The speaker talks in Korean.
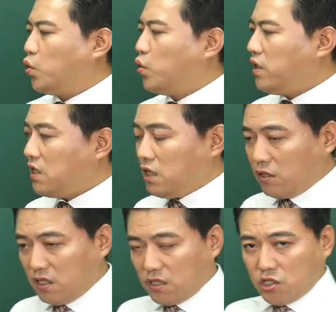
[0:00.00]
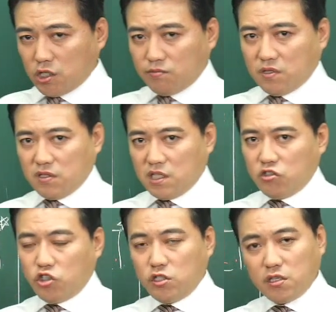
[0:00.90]
요인이 있는지
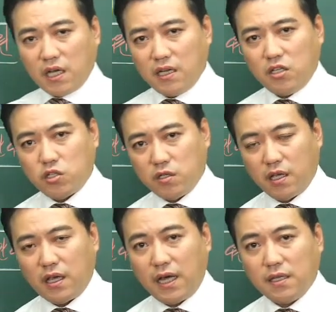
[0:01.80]
없는지 취득하기 전에